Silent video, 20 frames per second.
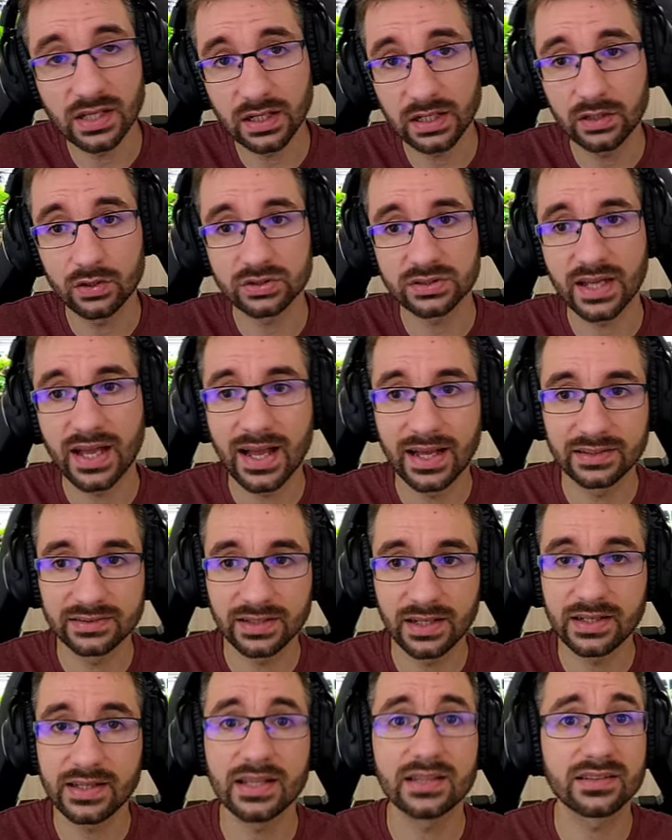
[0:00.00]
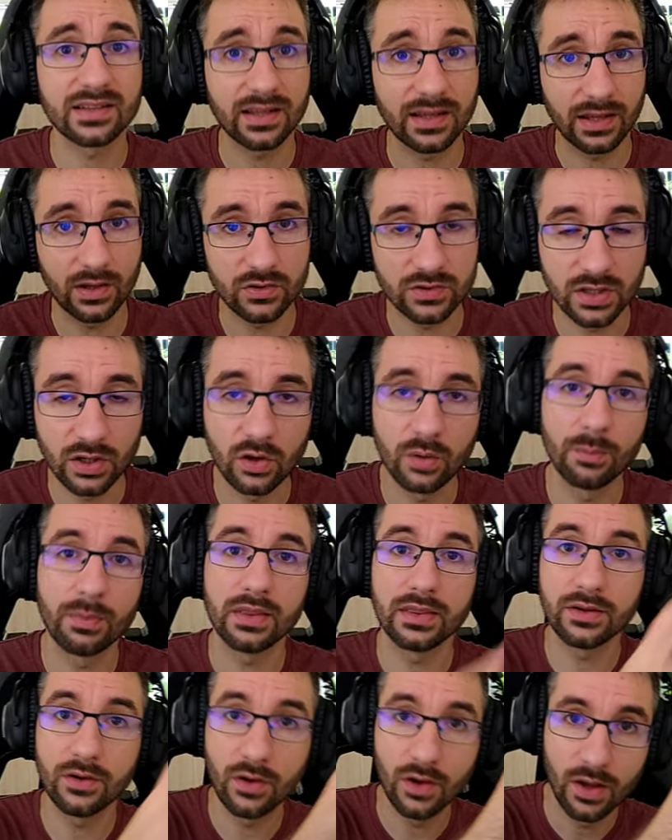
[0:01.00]
chijiros a series, que os dejo un
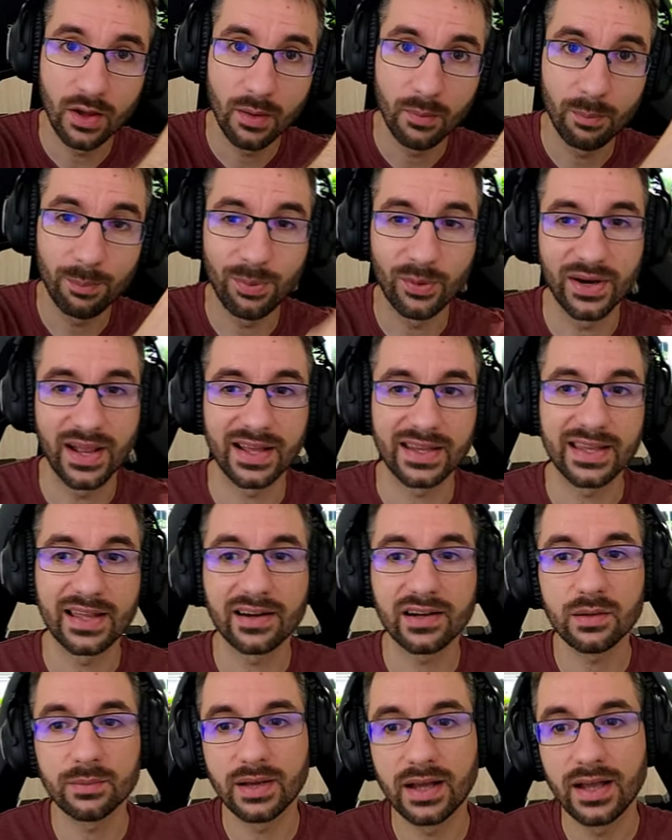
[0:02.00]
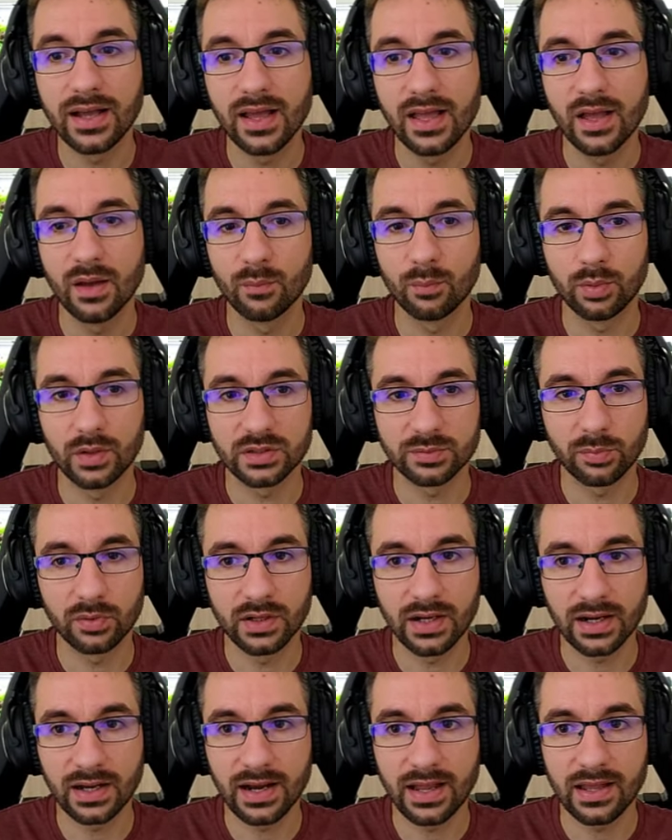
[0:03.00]
vídeo por aquí arriba, puedes
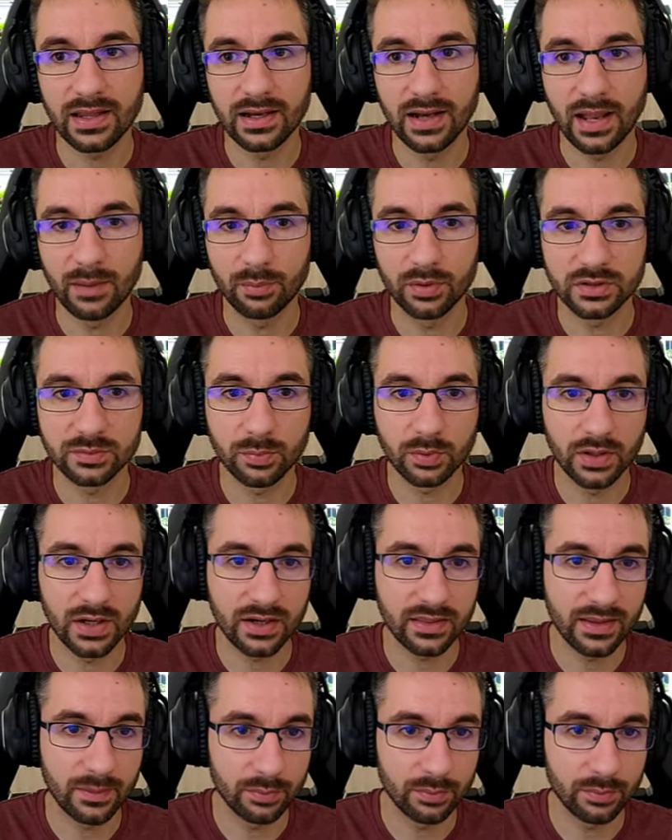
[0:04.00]
ponerla y la puedes poner